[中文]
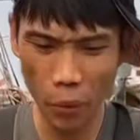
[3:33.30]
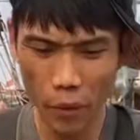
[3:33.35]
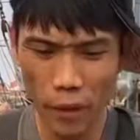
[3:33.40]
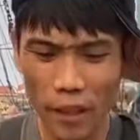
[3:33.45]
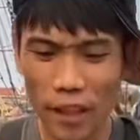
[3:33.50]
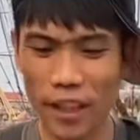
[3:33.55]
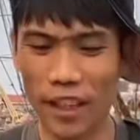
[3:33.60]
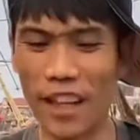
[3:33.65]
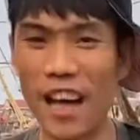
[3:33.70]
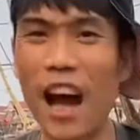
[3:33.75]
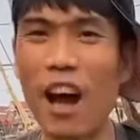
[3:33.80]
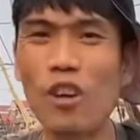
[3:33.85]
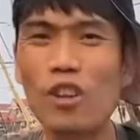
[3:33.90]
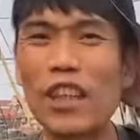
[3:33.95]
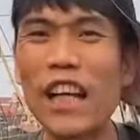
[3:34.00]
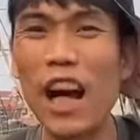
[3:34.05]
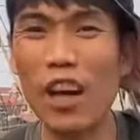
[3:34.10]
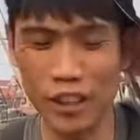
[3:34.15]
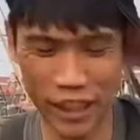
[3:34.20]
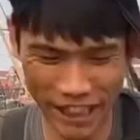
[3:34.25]
老
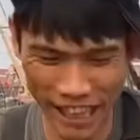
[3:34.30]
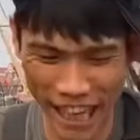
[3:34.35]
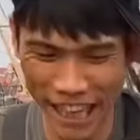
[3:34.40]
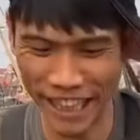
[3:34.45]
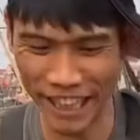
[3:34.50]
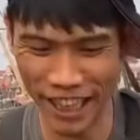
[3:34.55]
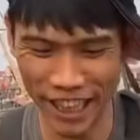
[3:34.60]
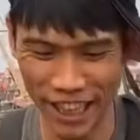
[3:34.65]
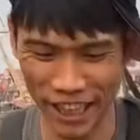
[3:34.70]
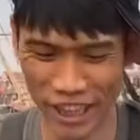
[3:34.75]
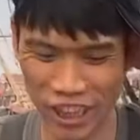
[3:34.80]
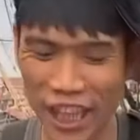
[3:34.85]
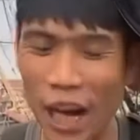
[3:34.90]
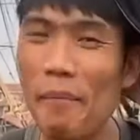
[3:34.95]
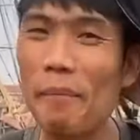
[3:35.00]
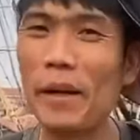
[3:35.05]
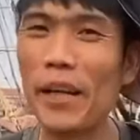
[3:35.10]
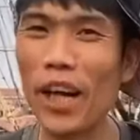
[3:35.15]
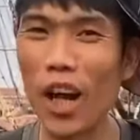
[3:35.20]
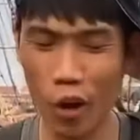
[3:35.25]
少皆宜的扇贝
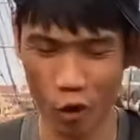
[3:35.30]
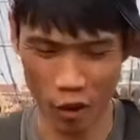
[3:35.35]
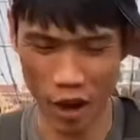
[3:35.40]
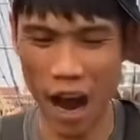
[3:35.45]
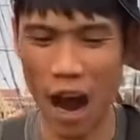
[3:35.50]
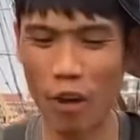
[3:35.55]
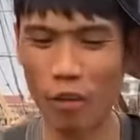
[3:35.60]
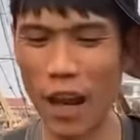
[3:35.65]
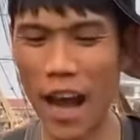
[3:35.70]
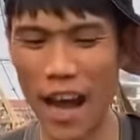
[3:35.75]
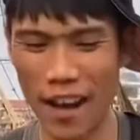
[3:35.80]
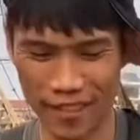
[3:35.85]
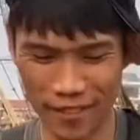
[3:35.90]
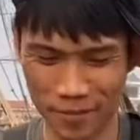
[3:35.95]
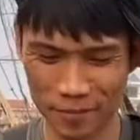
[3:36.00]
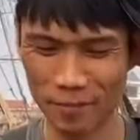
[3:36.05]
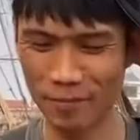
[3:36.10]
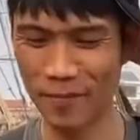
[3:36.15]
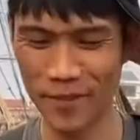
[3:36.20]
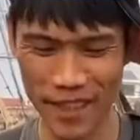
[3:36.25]
肉好了，
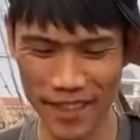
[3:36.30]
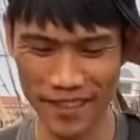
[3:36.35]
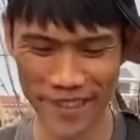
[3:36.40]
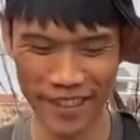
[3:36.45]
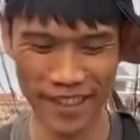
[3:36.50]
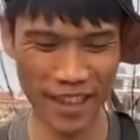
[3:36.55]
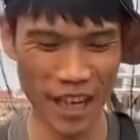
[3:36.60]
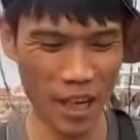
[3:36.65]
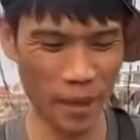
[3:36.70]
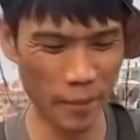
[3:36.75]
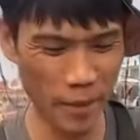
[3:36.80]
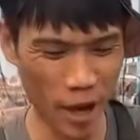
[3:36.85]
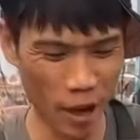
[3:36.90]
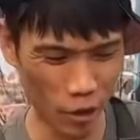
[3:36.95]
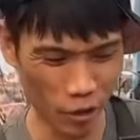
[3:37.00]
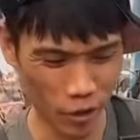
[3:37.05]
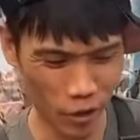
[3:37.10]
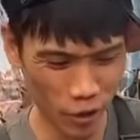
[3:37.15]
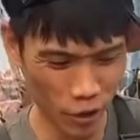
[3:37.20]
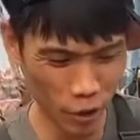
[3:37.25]
你看到没有？
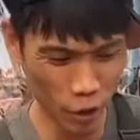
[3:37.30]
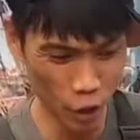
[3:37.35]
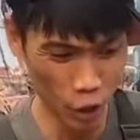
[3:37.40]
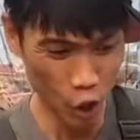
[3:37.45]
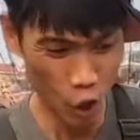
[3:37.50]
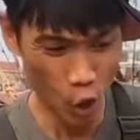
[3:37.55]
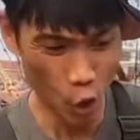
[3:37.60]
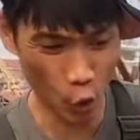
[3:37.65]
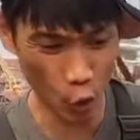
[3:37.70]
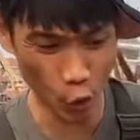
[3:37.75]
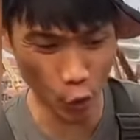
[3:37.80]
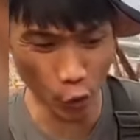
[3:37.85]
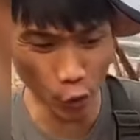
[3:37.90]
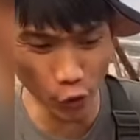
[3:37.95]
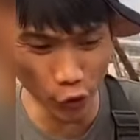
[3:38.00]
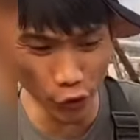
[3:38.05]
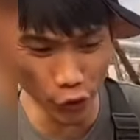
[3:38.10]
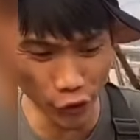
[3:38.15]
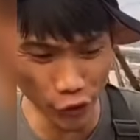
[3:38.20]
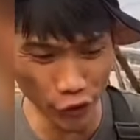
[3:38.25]

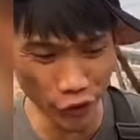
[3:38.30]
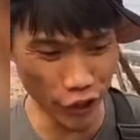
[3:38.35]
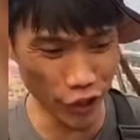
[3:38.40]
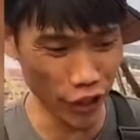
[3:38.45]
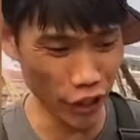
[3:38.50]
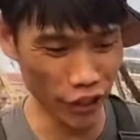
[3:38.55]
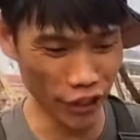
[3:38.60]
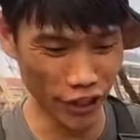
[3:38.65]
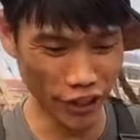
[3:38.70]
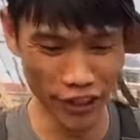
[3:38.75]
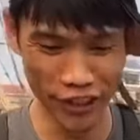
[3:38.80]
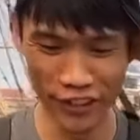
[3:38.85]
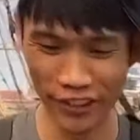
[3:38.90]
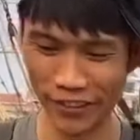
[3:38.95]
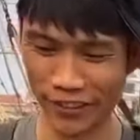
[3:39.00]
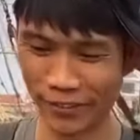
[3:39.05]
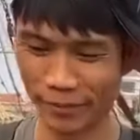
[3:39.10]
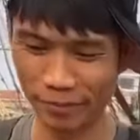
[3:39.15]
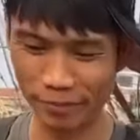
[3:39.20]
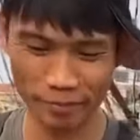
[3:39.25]
哎呦，
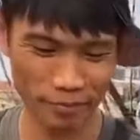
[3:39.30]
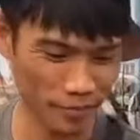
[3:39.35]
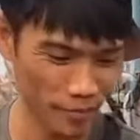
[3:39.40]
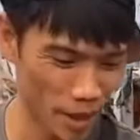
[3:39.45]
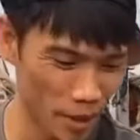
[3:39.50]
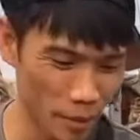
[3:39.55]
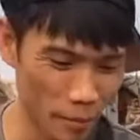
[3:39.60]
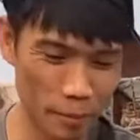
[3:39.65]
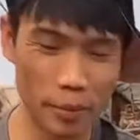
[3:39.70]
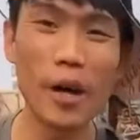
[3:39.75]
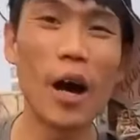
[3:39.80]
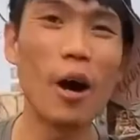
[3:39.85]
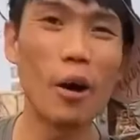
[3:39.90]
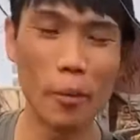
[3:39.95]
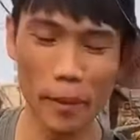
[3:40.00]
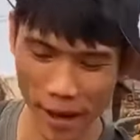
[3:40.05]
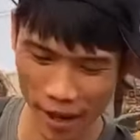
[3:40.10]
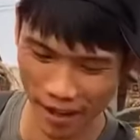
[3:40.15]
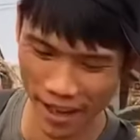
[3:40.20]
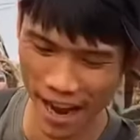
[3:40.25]
漂不
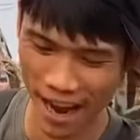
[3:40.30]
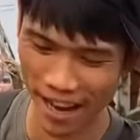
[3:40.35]
漂亮？